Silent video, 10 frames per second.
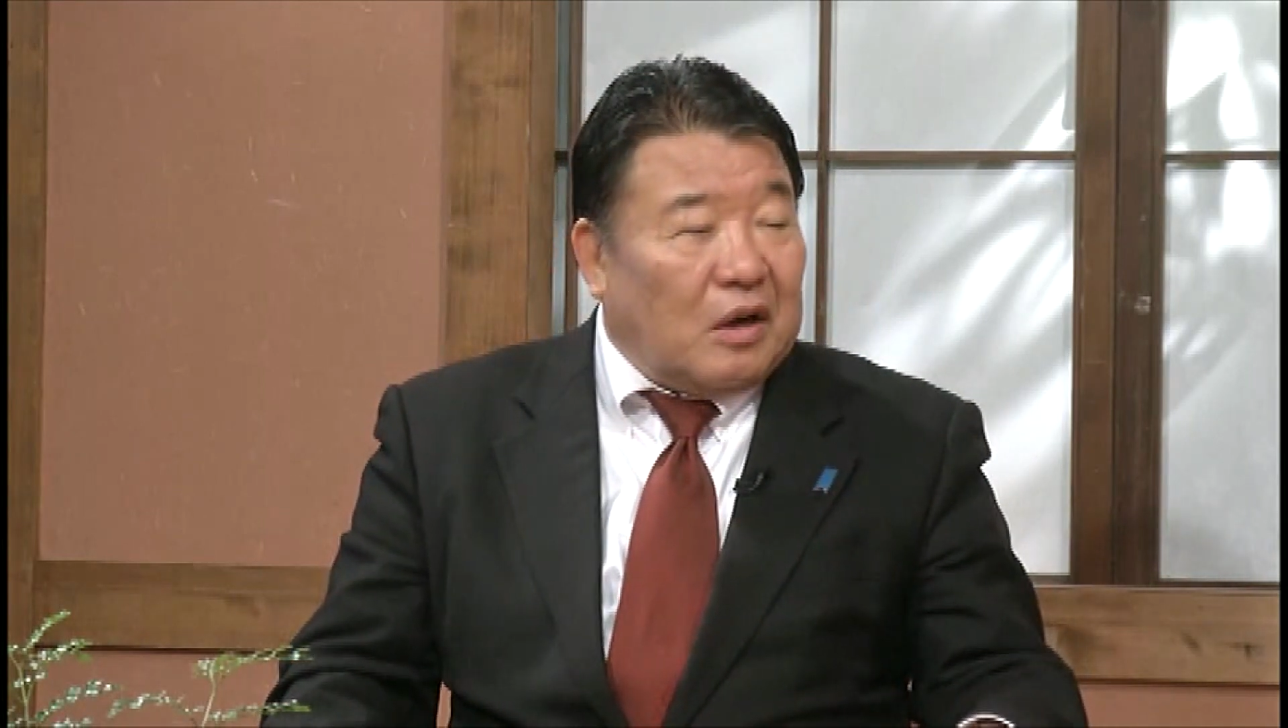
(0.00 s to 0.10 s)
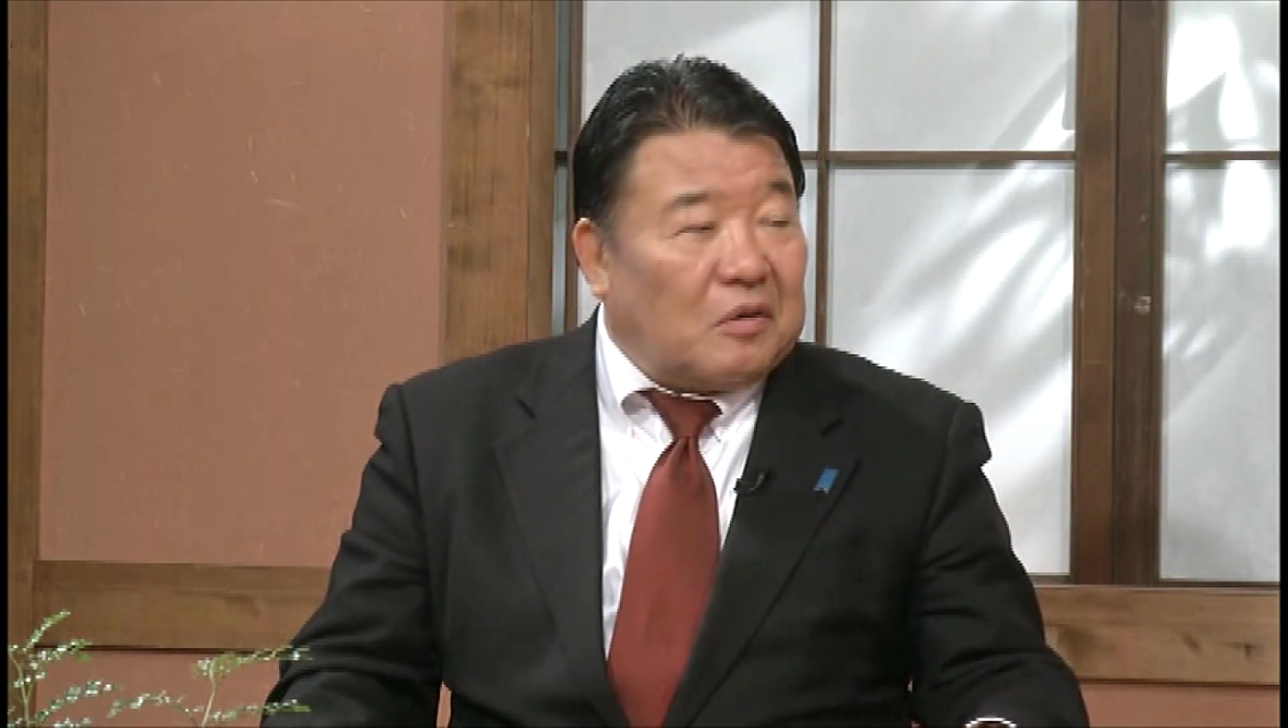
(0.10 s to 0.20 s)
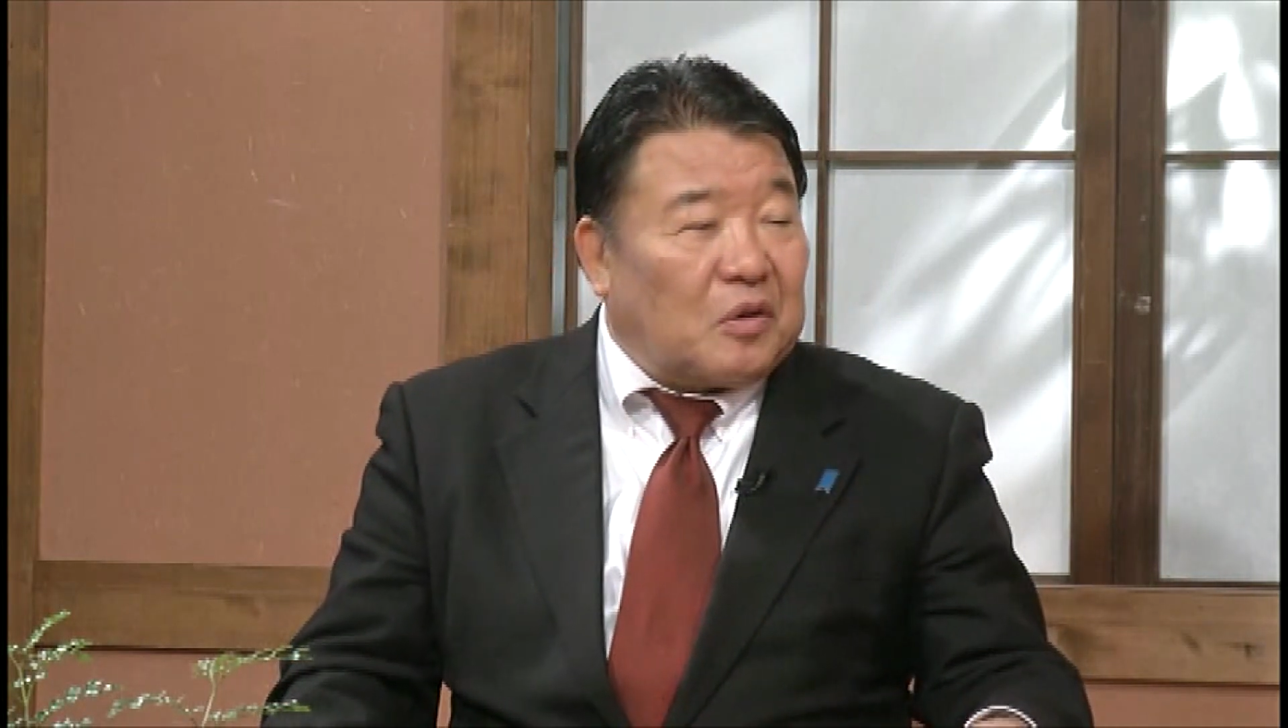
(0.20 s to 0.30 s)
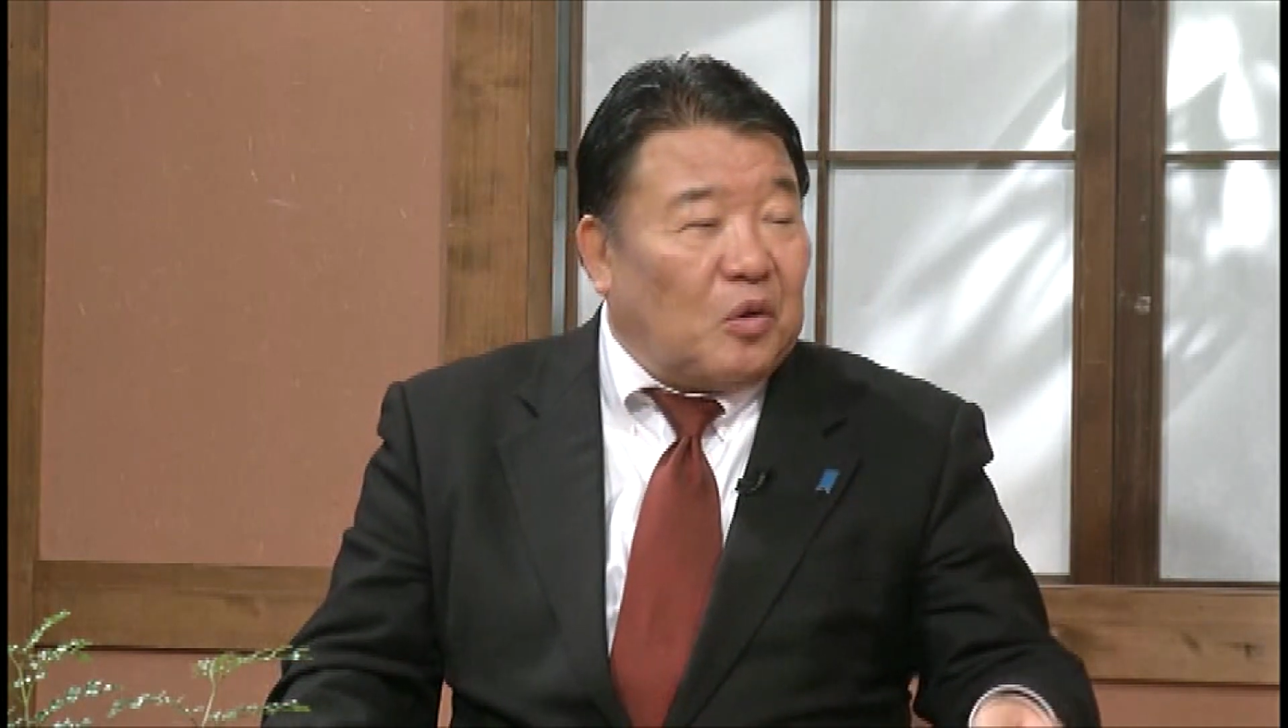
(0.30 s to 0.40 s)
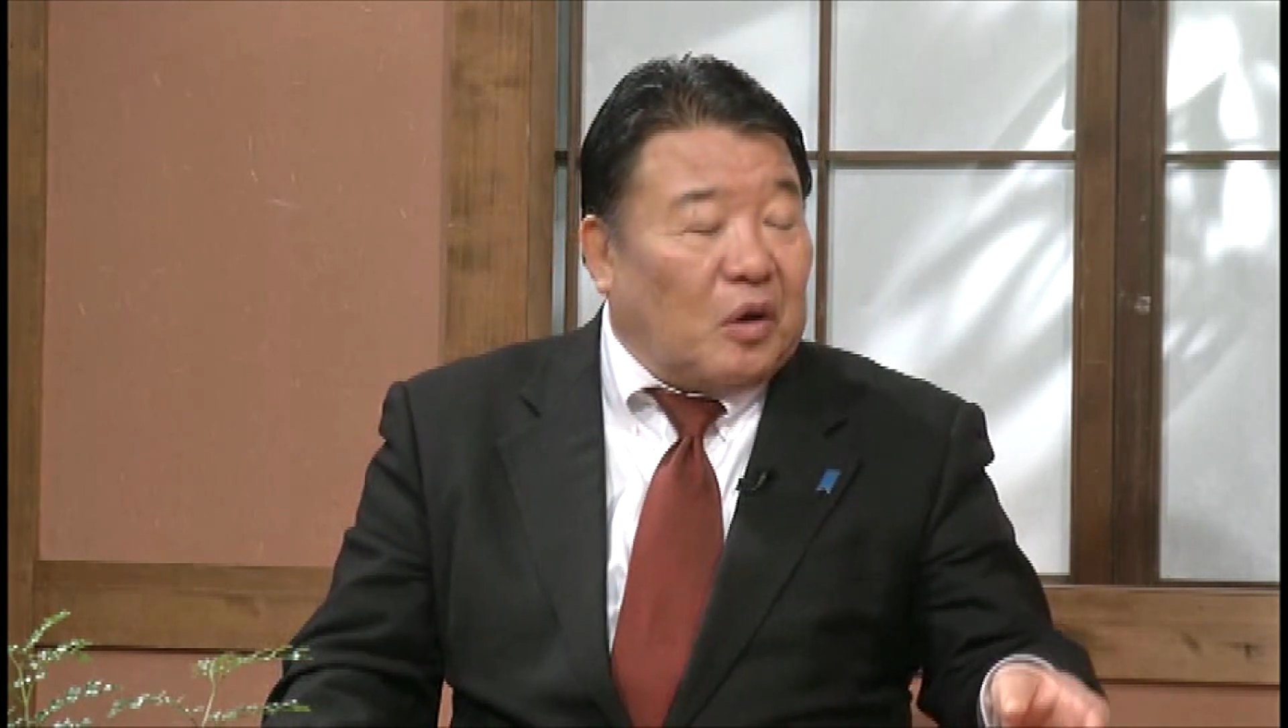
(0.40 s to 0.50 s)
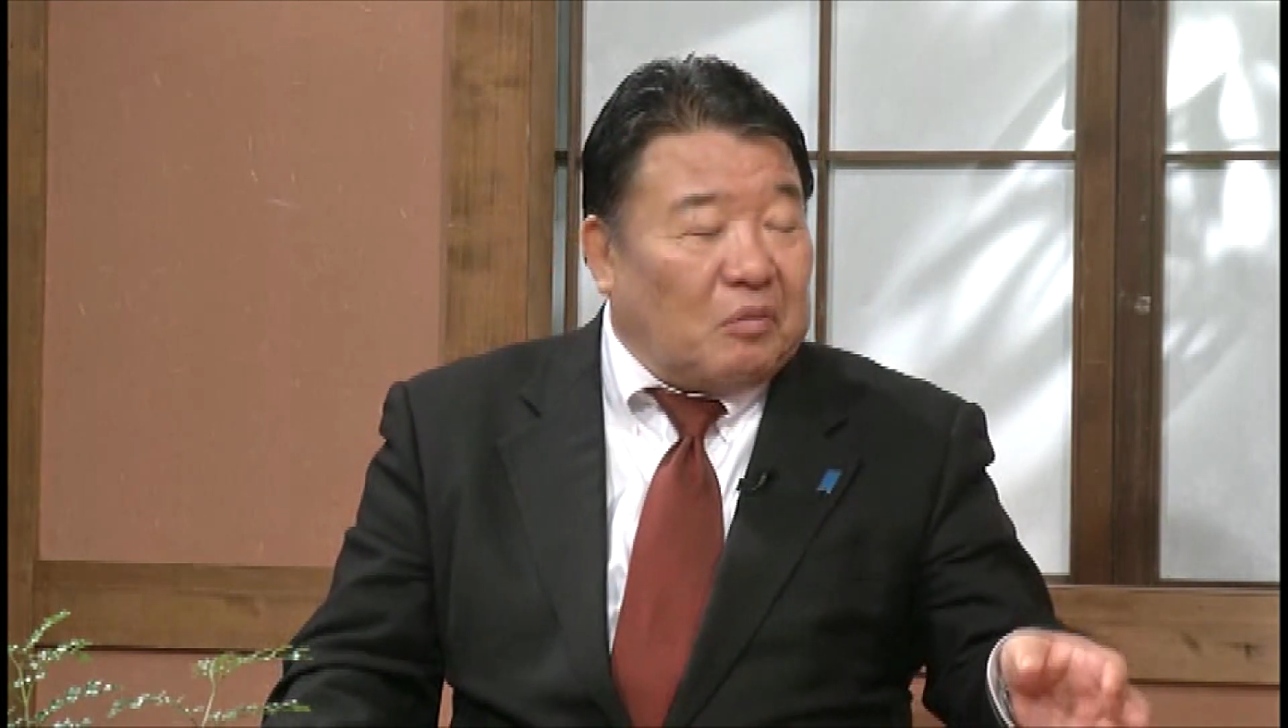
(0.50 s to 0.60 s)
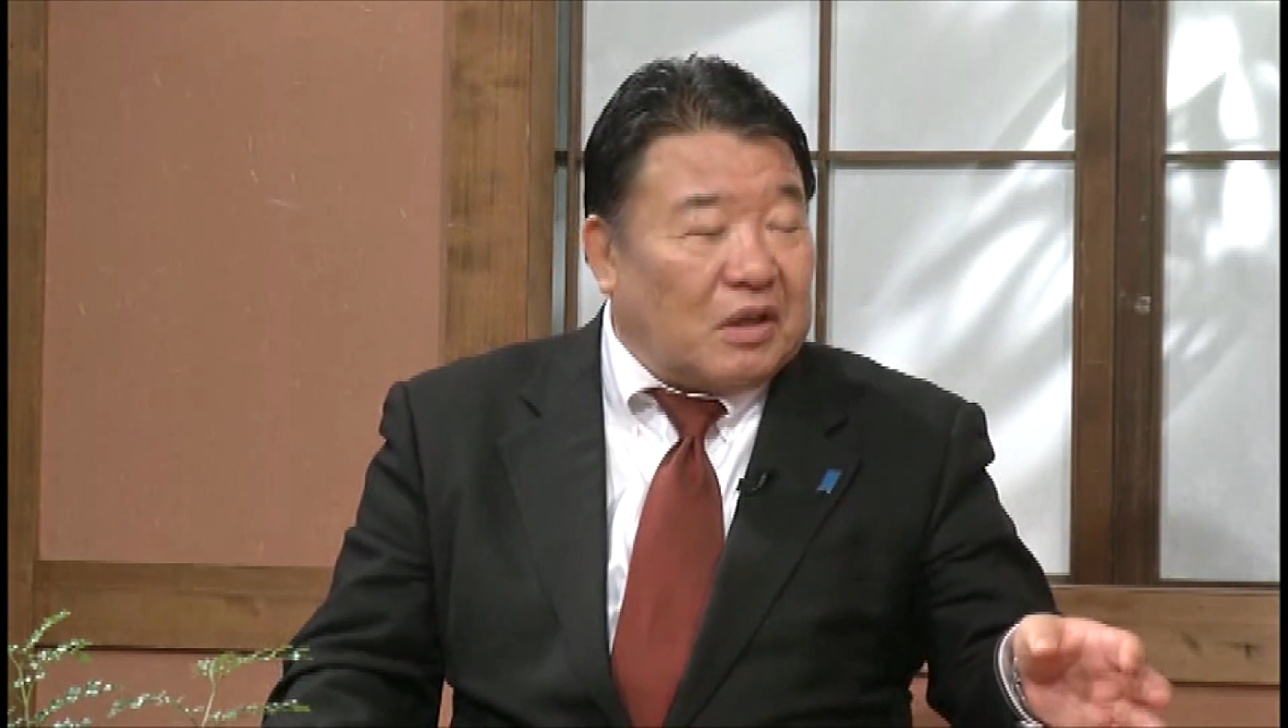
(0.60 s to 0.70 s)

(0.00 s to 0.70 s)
今日はあんま